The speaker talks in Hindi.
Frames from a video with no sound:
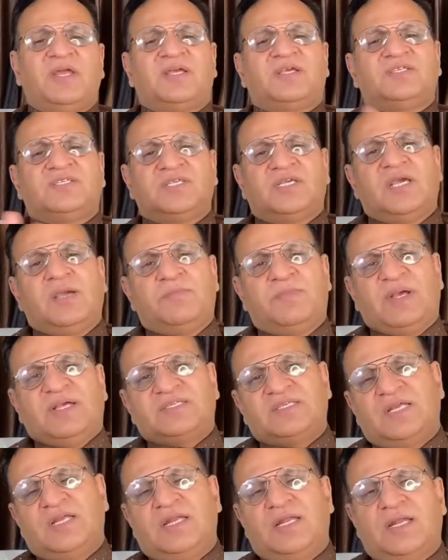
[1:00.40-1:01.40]
किसी के
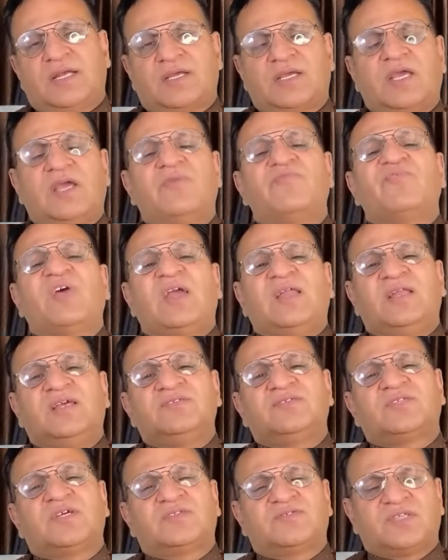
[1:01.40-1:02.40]
पैसे ले रखे हैं
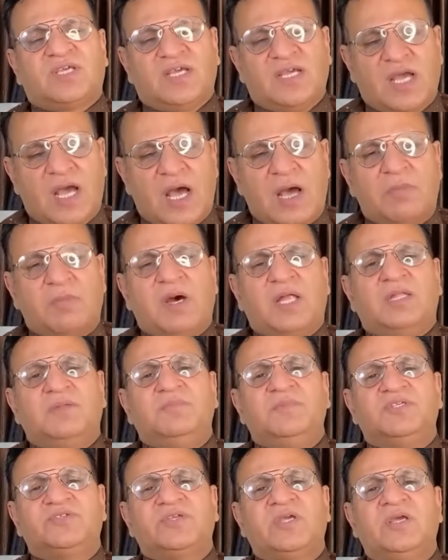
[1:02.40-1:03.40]
फाइनेंसर से या आम
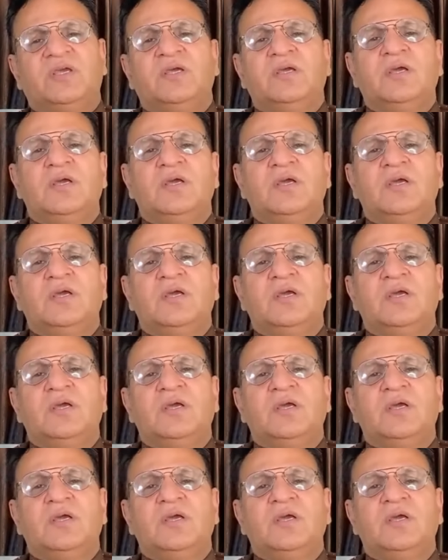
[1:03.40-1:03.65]
आदमी से